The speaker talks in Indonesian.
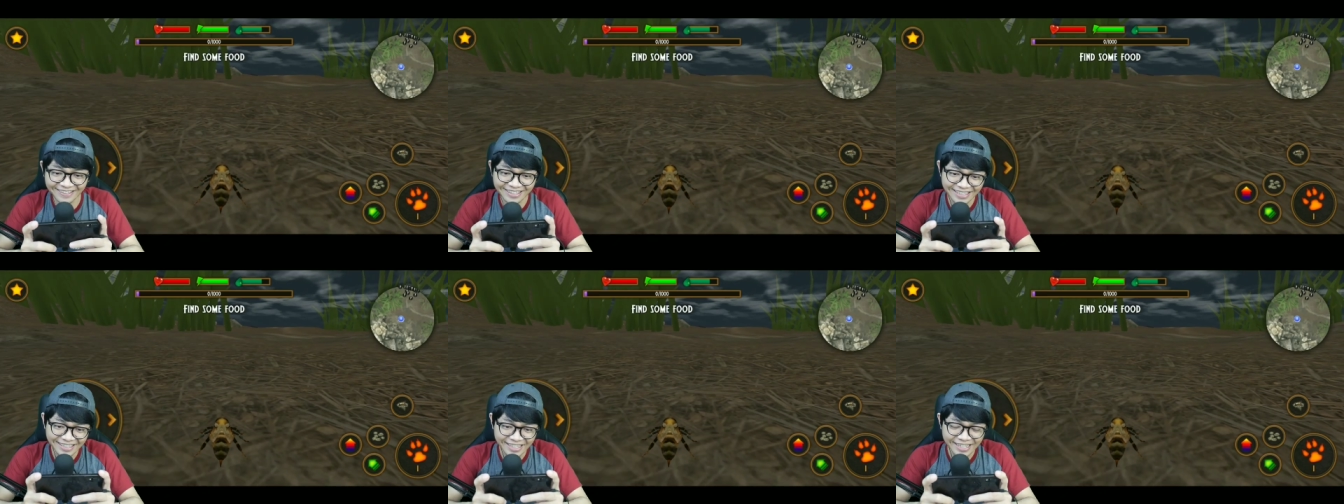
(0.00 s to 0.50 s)
Oh,
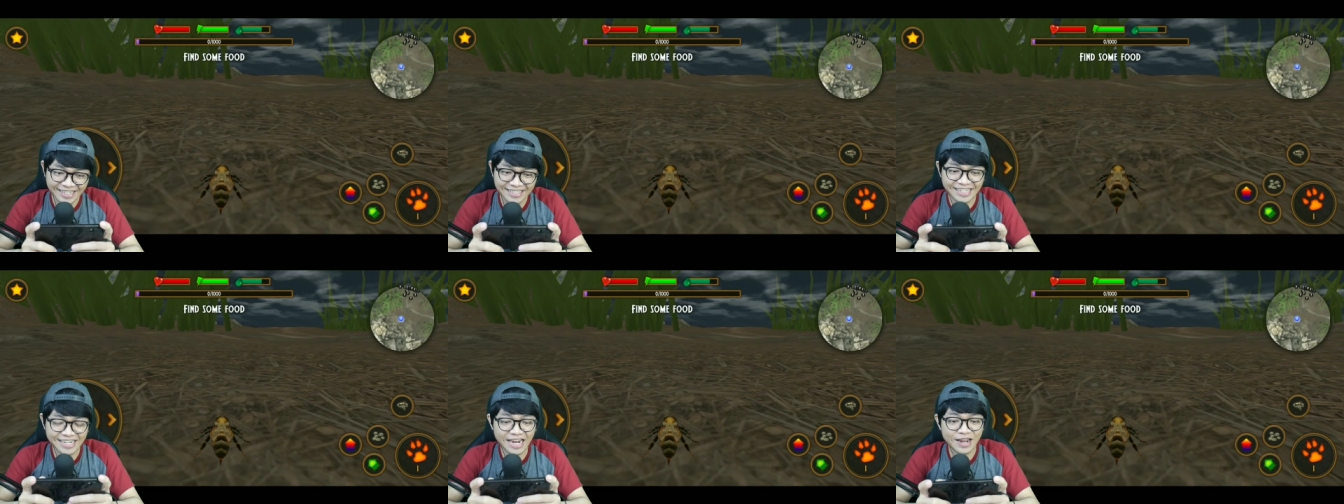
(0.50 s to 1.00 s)
no. Di
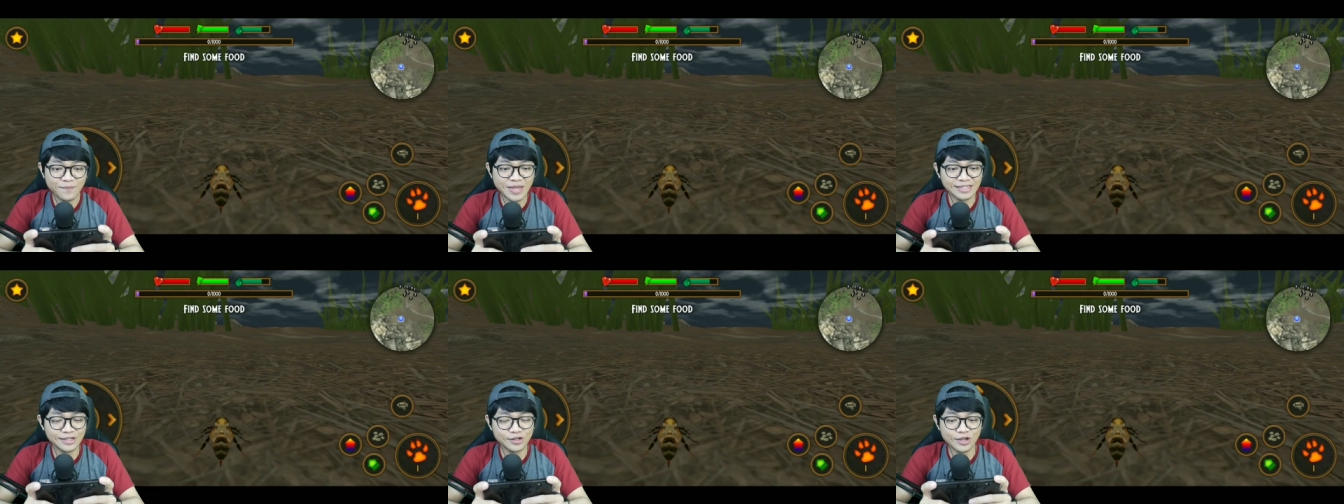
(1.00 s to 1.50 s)
sini ada
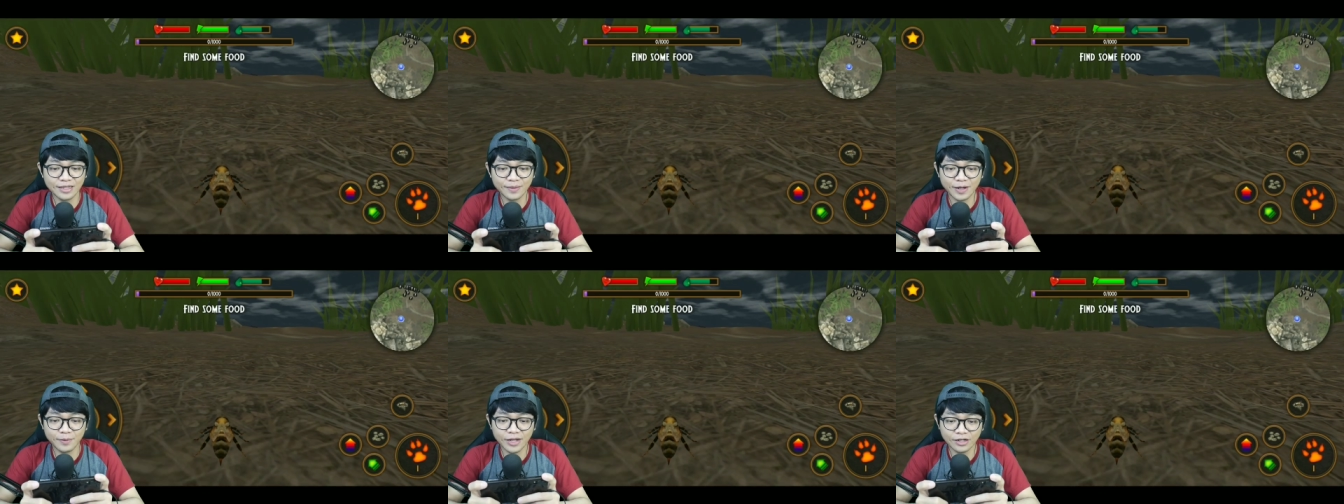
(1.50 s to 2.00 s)
misinya
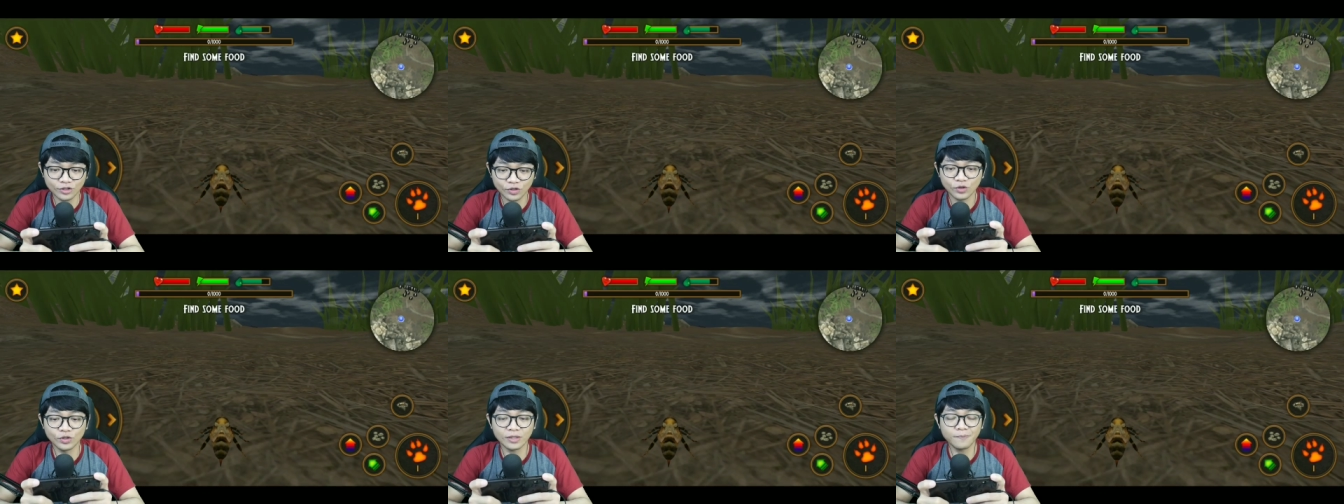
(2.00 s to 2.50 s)
teman-teman
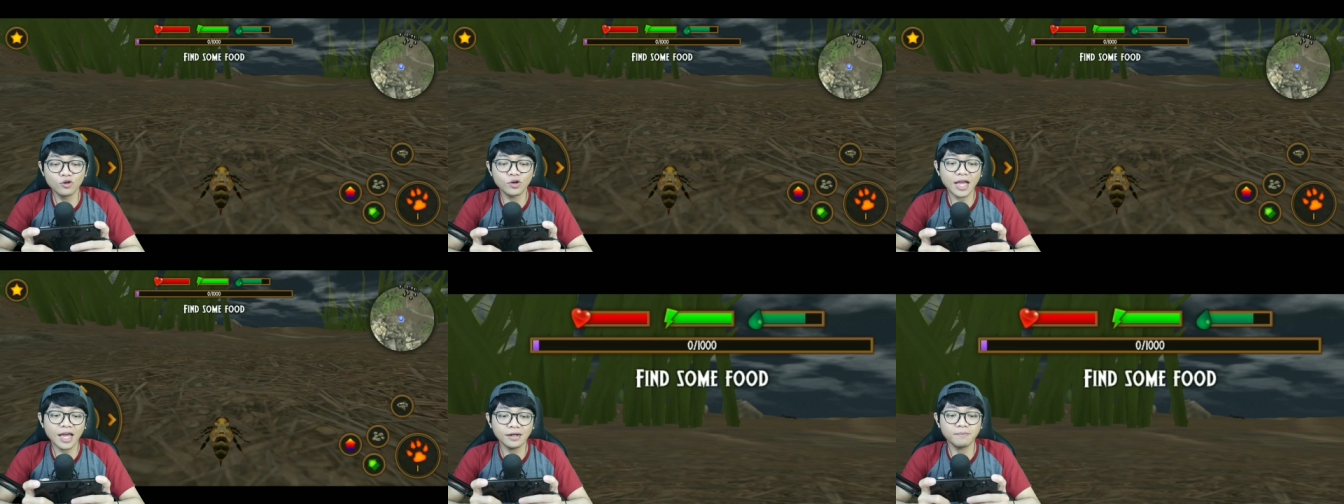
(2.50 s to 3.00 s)
tuh.
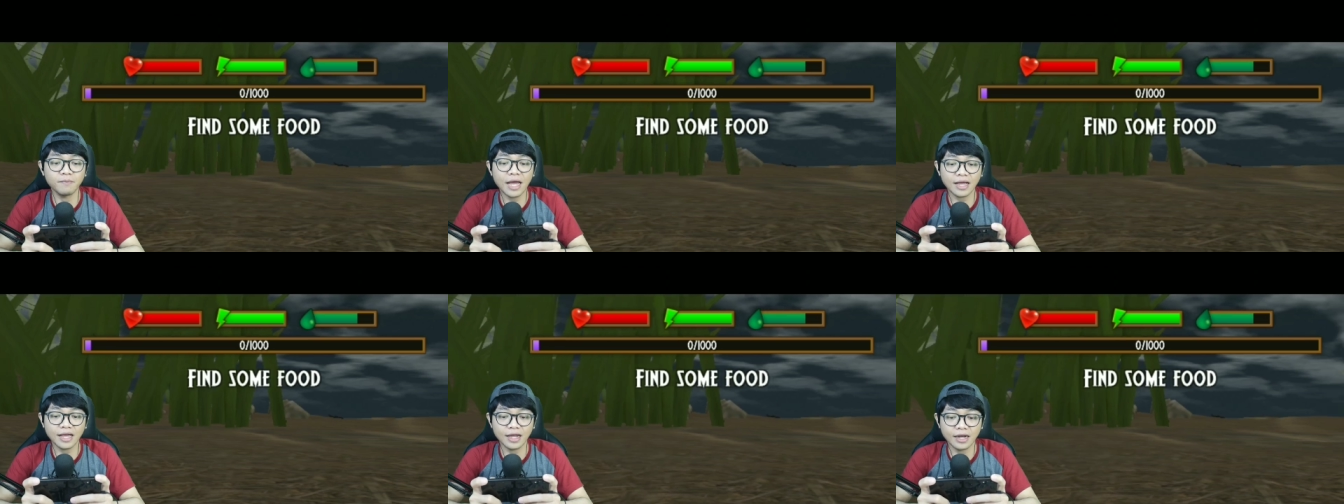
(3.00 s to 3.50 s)
Temukan
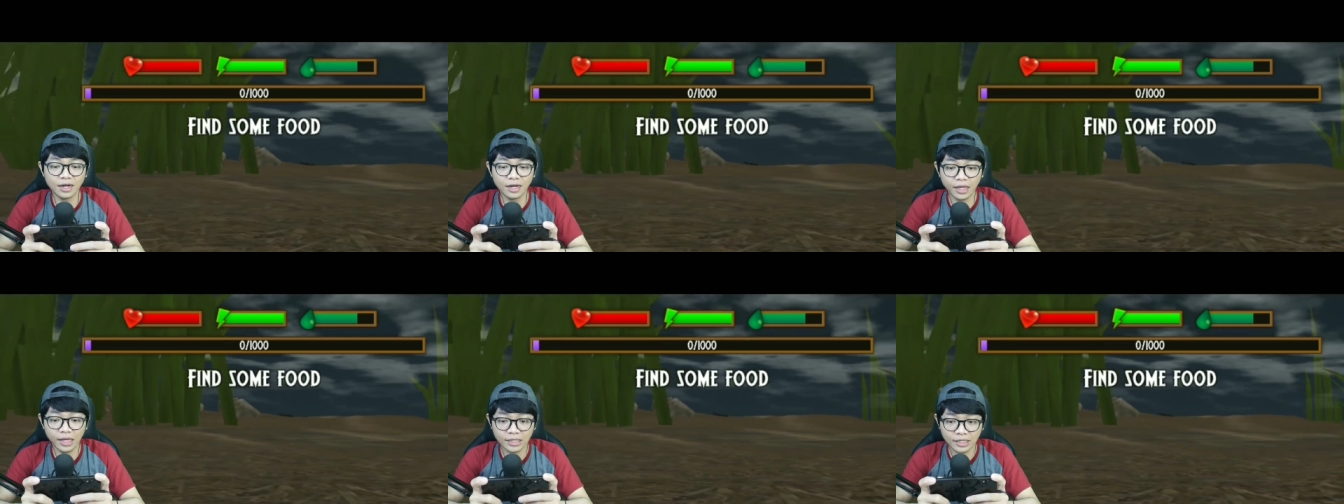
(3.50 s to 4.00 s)
makanan.
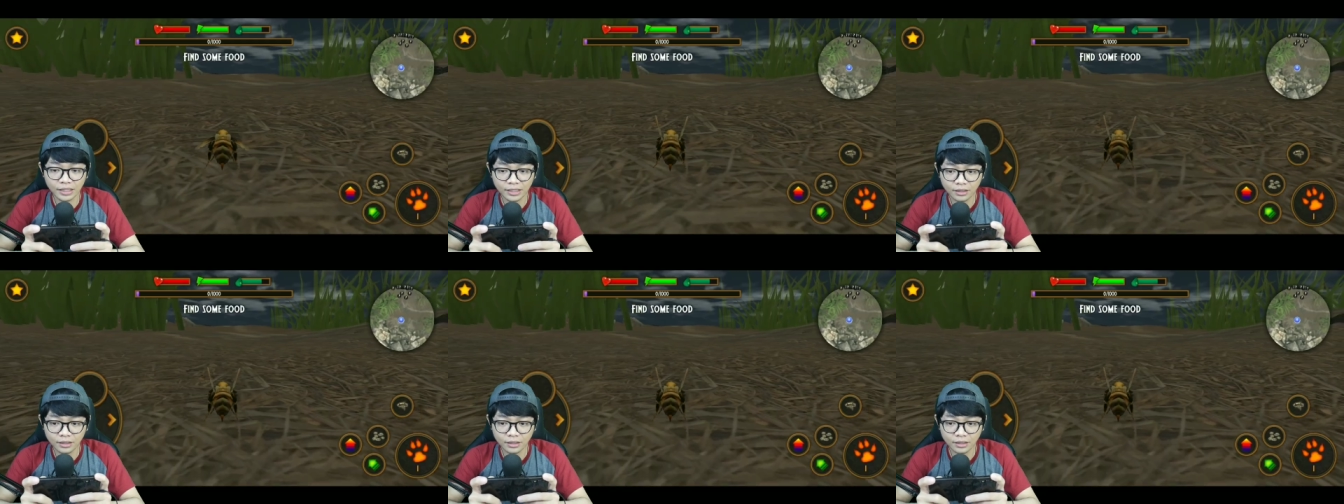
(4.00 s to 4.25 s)
Hey.